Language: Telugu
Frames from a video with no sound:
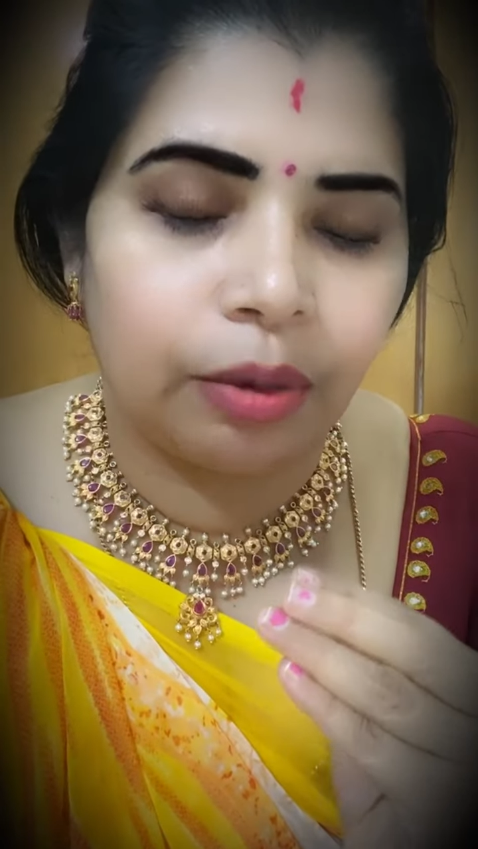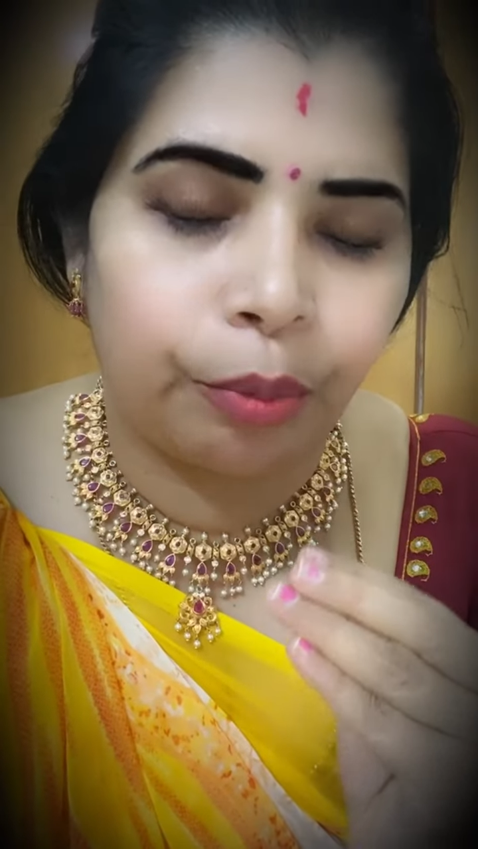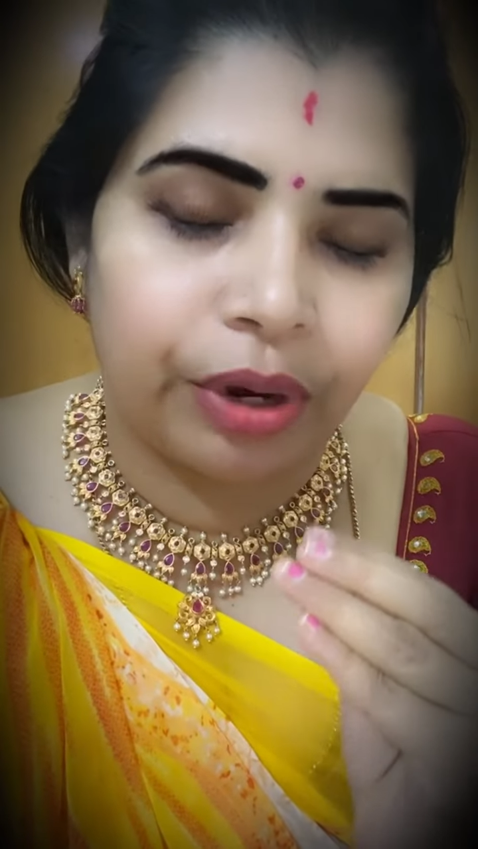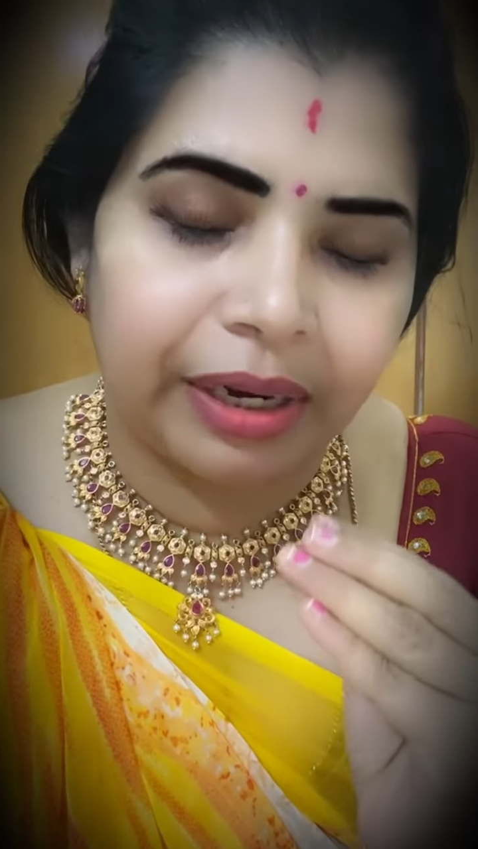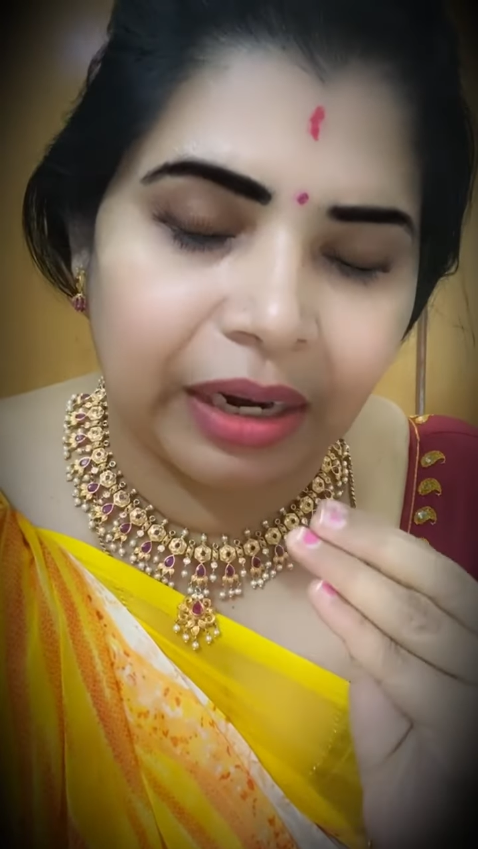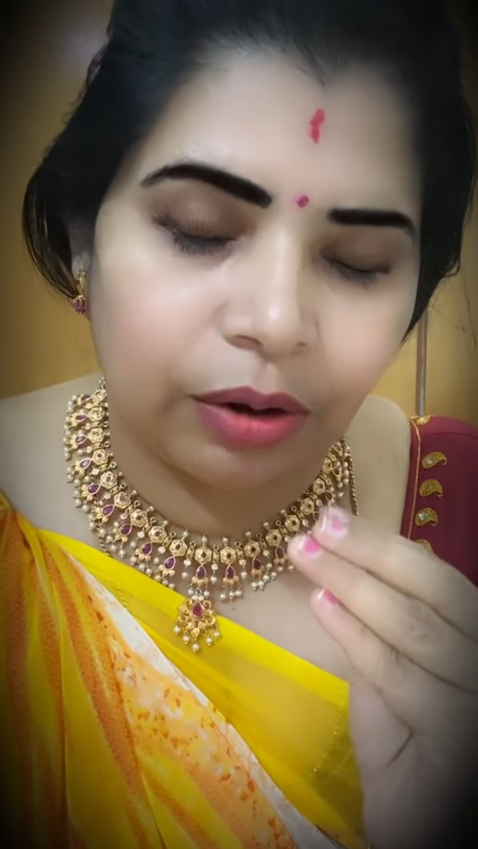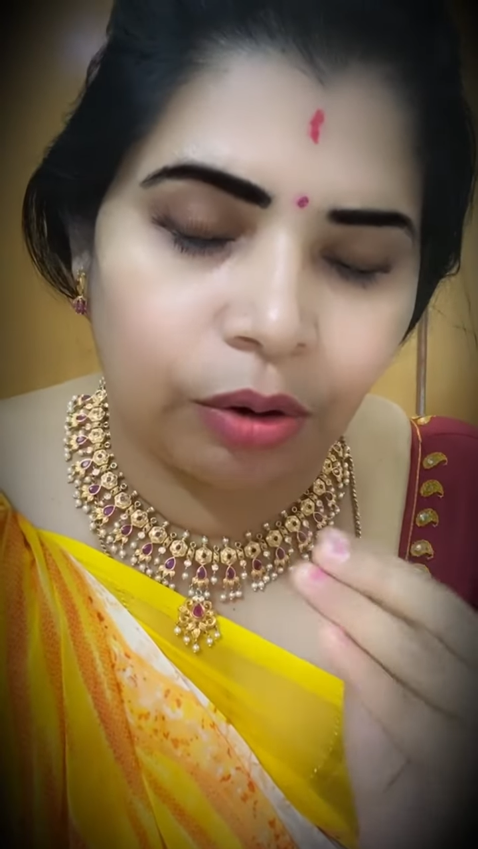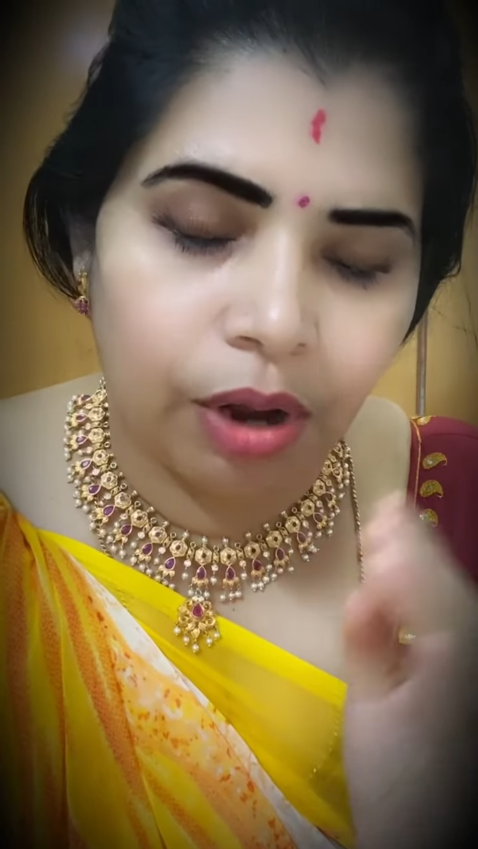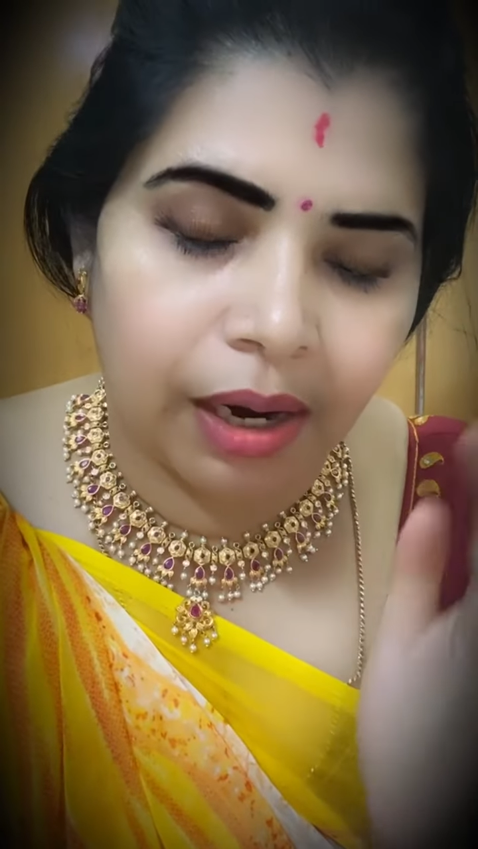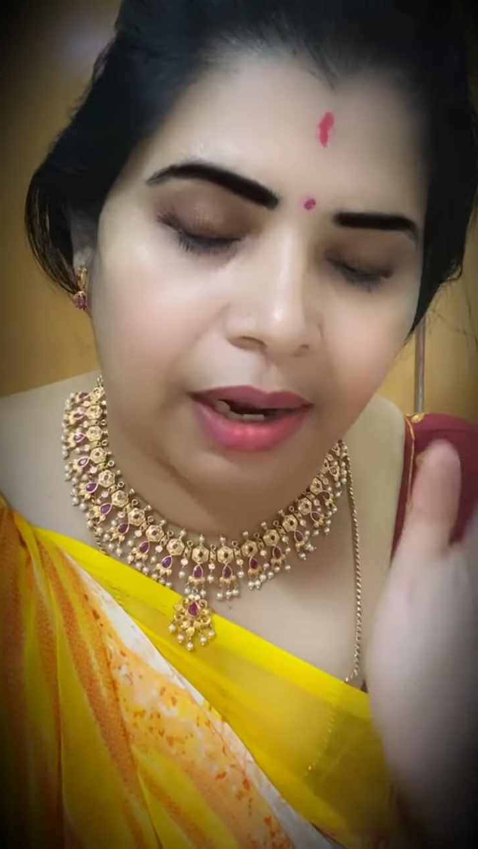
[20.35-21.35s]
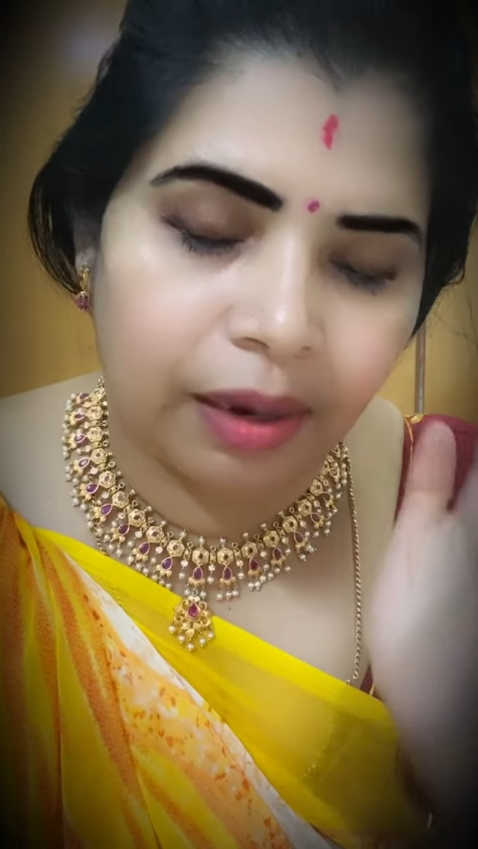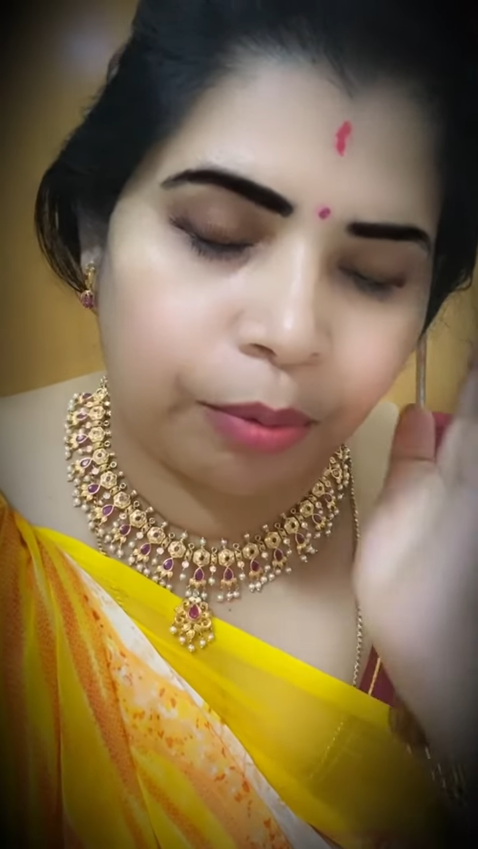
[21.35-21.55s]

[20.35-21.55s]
అప్పుడు టెన్ ఓ క్లాక్ అలా